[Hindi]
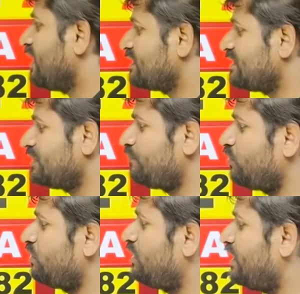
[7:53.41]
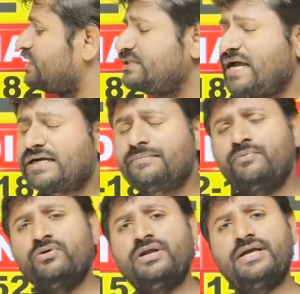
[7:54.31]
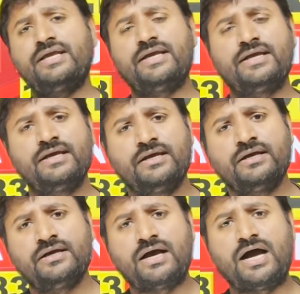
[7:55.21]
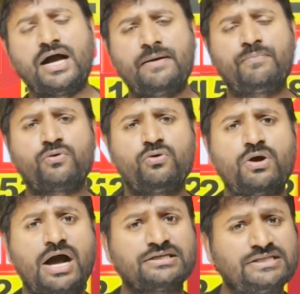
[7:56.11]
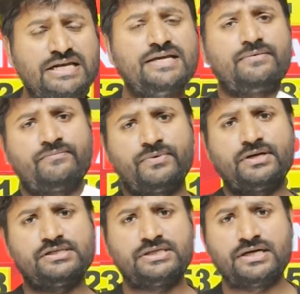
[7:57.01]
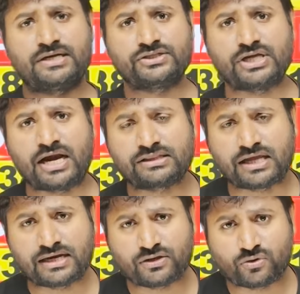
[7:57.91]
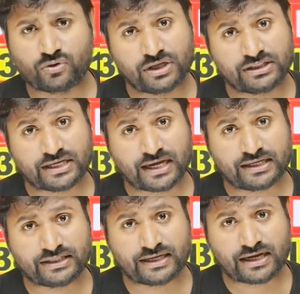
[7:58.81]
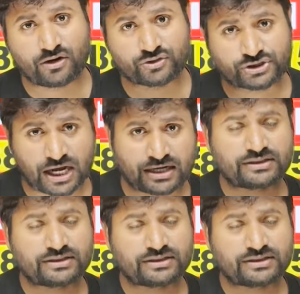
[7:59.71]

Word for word: एग्ज़िट पोल एग्जैक्ट पोल नहीं है आपको असली रिजल्ट चार तारीख को ही दिखाई देगा और चार